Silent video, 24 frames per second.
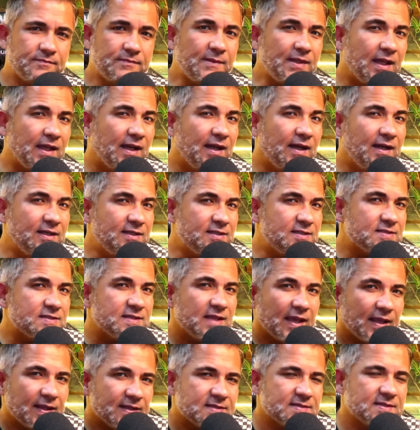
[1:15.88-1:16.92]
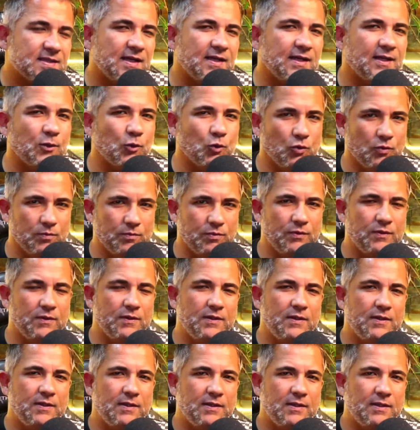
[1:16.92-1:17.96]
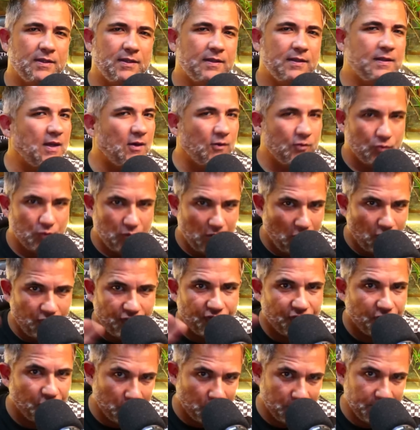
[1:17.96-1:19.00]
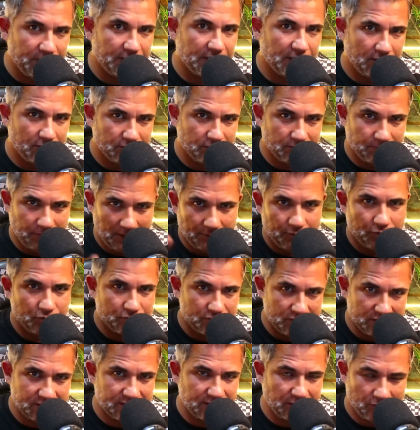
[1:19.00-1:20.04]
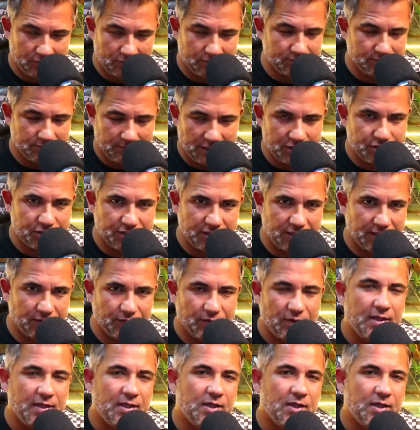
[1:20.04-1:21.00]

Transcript: antes dela estar na Globo. Não, não é o filme não, para muitos estão imaginando.